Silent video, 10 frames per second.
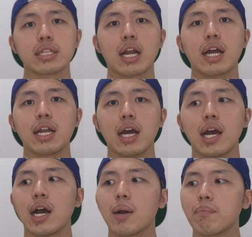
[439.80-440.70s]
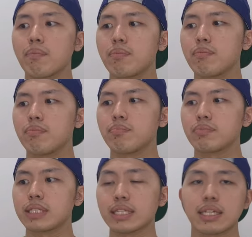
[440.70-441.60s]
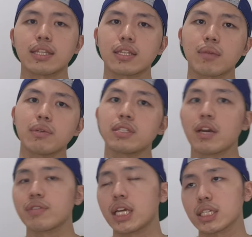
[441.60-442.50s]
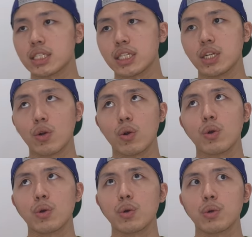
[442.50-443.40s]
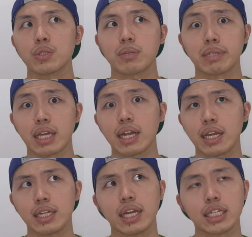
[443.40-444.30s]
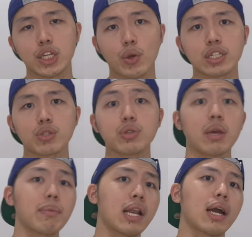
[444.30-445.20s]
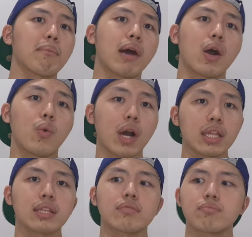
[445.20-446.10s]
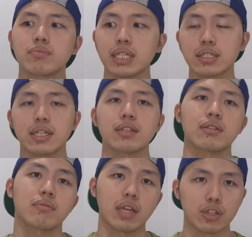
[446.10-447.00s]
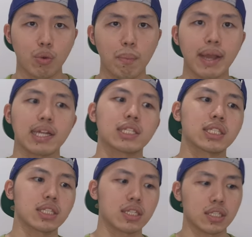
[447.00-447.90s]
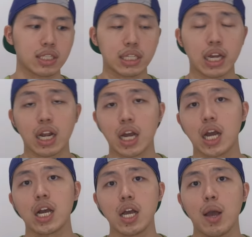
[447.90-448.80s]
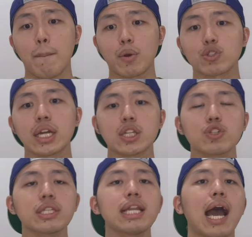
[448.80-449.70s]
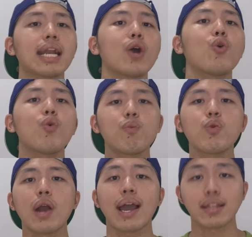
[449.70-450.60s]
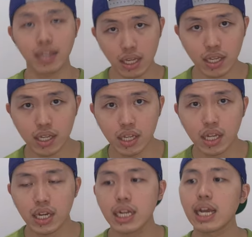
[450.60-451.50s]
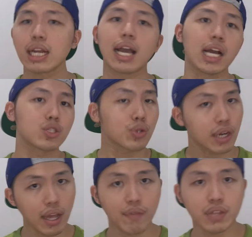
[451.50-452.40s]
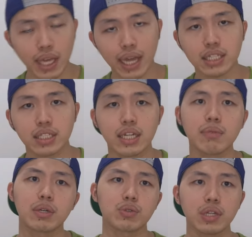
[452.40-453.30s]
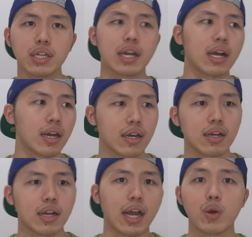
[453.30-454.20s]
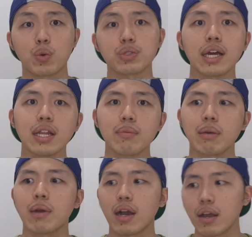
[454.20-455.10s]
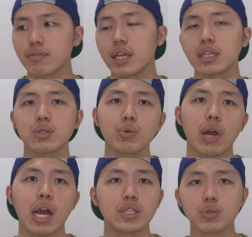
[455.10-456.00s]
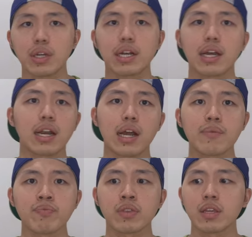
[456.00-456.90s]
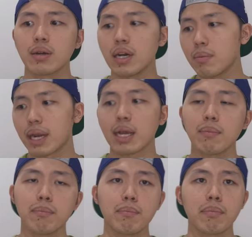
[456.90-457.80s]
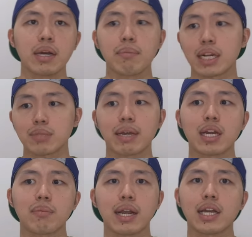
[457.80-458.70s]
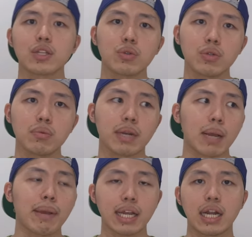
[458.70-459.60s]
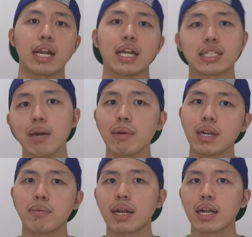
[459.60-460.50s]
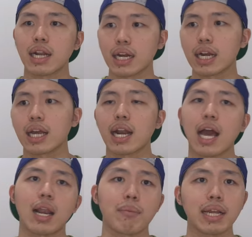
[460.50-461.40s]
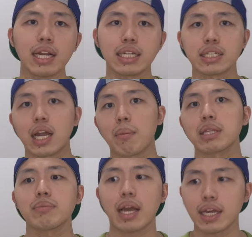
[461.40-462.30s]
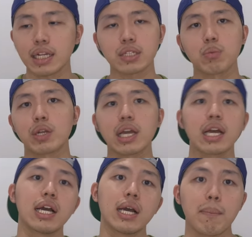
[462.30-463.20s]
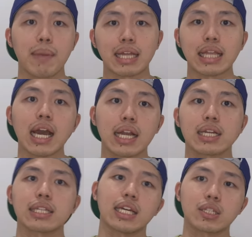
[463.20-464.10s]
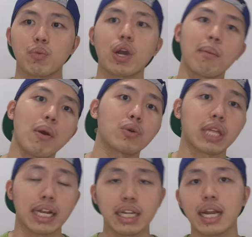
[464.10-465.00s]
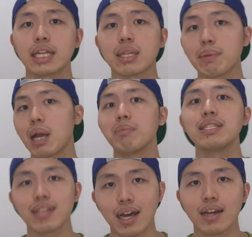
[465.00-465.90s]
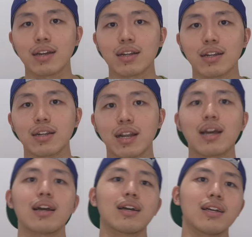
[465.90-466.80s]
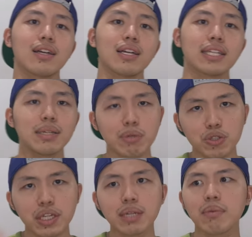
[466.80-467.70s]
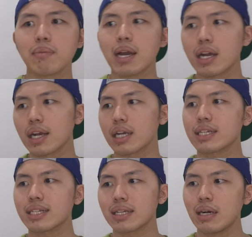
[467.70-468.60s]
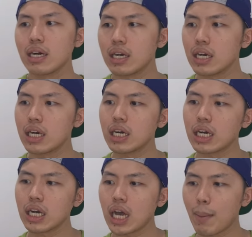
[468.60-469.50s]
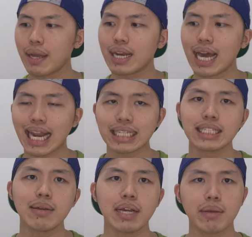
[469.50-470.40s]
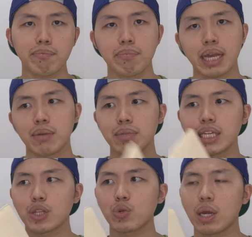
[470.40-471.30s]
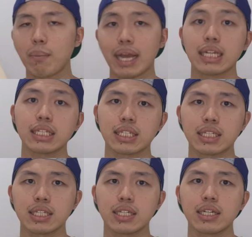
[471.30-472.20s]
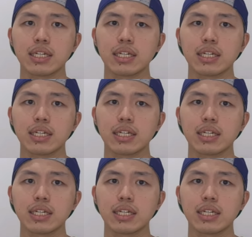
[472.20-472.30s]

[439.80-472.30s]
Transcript: terhadap CZ, tetapi si FTX CEO sementara ya yang di US itu dia bilang bahwa CZ atau Binance secara perusahaan itu tidak ada hubungannya dengan kehancurannya FTX. Jadi maksudnya ya nggak ada urusannya memang FTX tuh hancur gara-gara uh, mereka uh, market maker mereka itu mereka pakai dana nasabah dan mereka, dan gara-gara Alameda dan segala macam ya, akhirnya semuanya berantakan ketika semua orang mau tarik dananya tapi nggak bisa. Nah, jadi maksudnya ini memang uh, apa ya narasinya pengen menjatuhkan Binance,